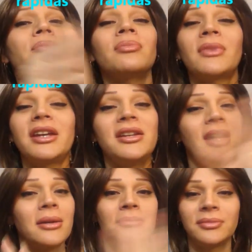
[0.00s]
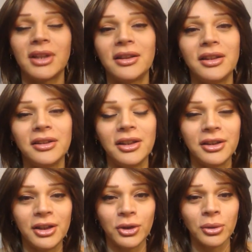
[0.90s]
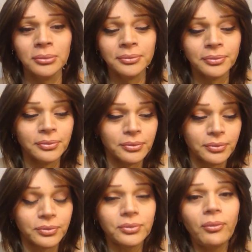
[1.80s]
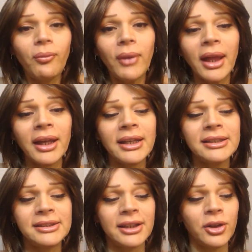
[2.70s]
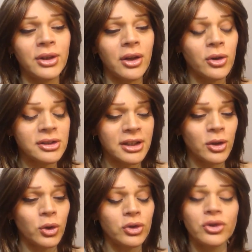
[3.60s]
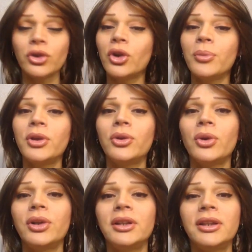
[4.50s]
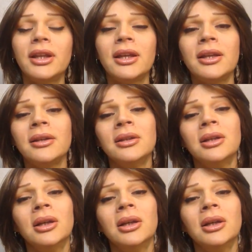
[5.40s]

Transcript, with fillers: mm, y ya, tantititito. Este, ¿qué otra cosa no estoy comiendo ahorita?